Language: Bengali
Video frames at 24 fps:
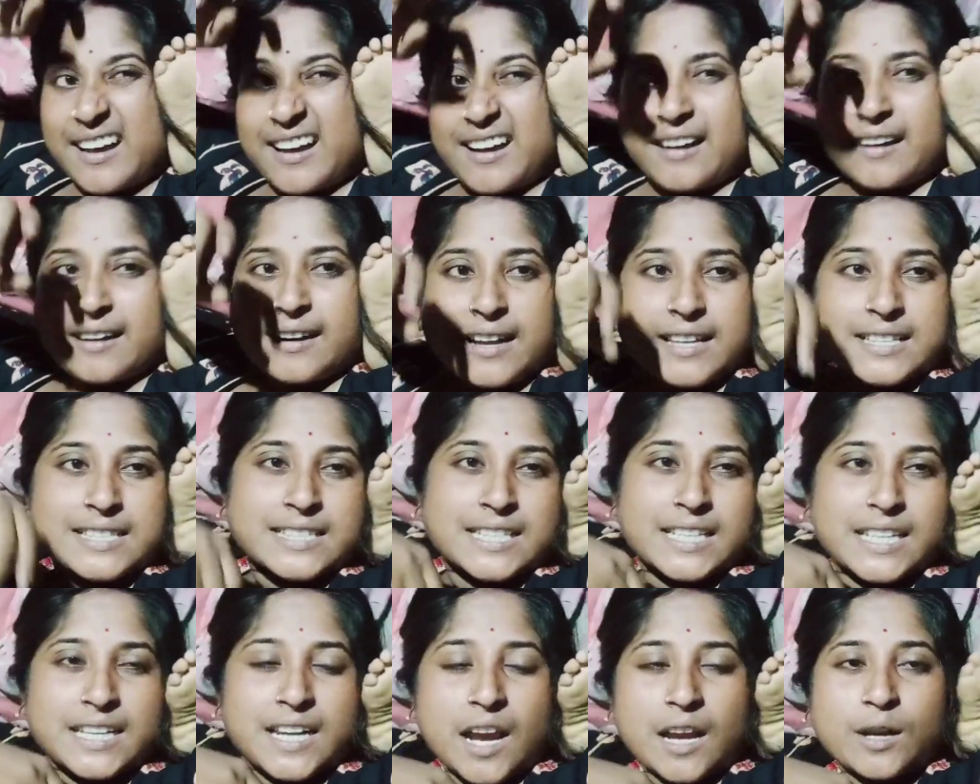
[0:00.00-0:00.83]
আর
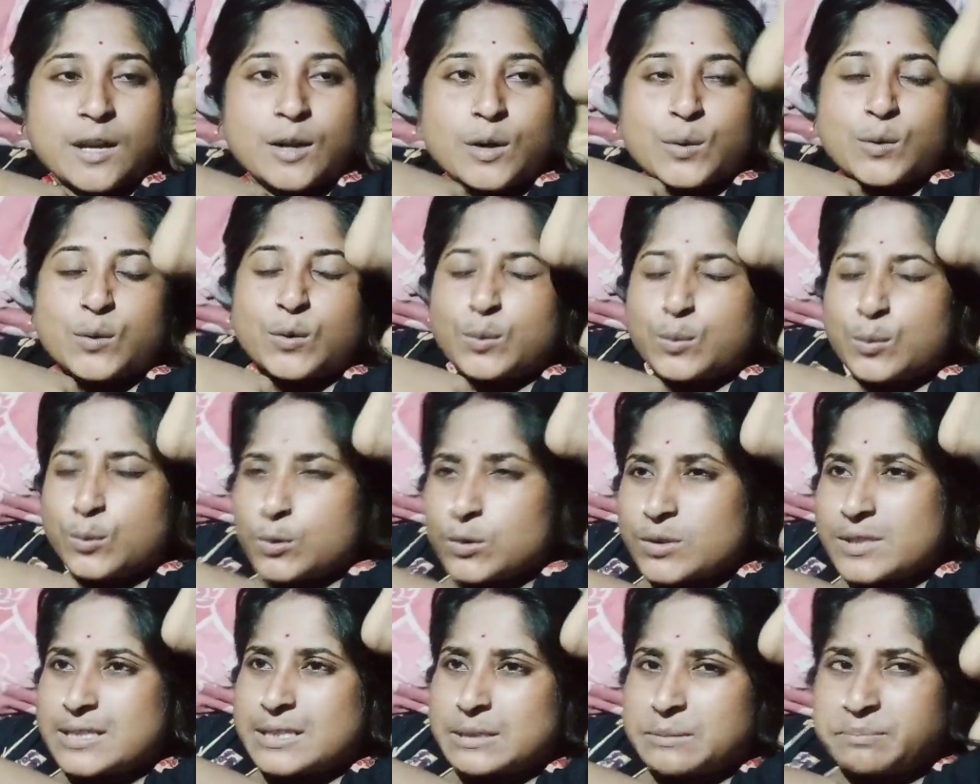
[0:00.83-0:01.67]
আজকে রান্না করব
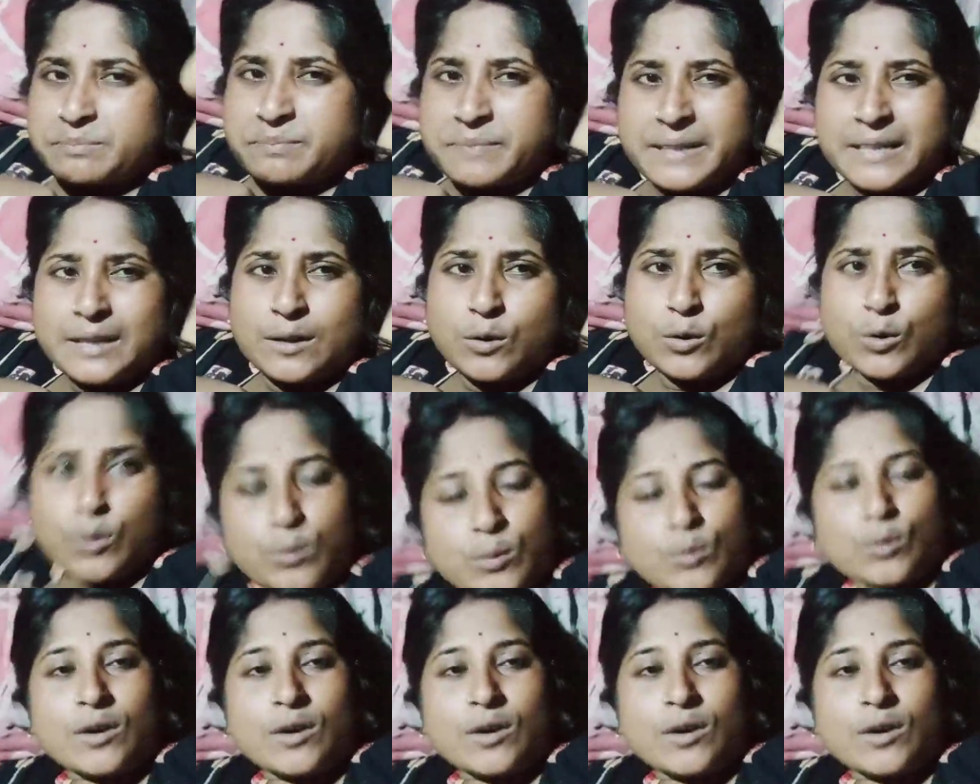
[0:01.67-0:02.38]
সিম্পল করব